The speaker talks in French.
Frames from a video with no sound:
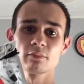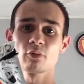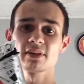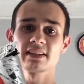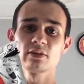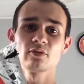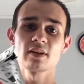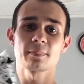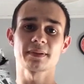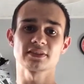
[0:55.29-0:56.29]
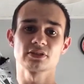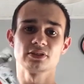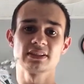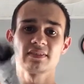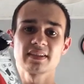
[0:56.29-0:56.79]
Bon, il était ouvert parce que
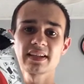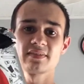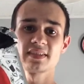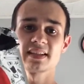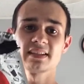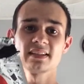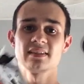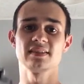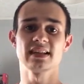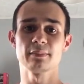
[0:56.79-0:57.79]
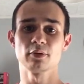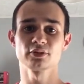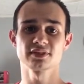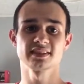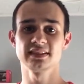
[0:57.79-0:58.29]
j'ai vérifié
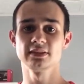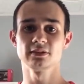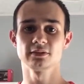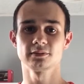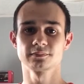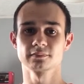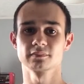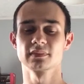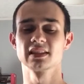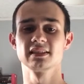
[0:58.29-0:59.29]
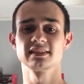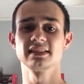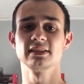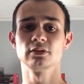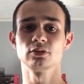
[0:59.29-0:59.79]
évidemment si
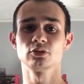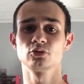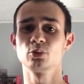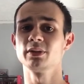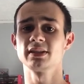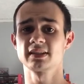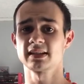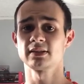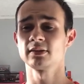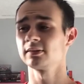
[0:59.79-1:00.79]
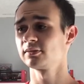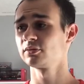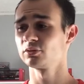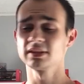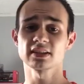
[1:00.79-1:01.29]
si euh, tout était,
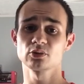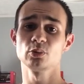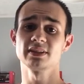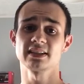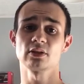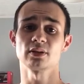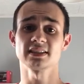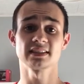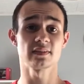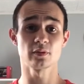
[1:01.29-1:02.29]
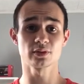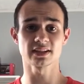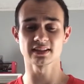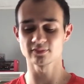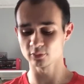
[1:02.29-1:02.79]
je veux dire, tout était correct, s'il n'y avait
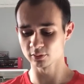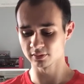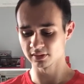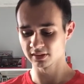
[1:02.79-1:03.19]
aucun défaut.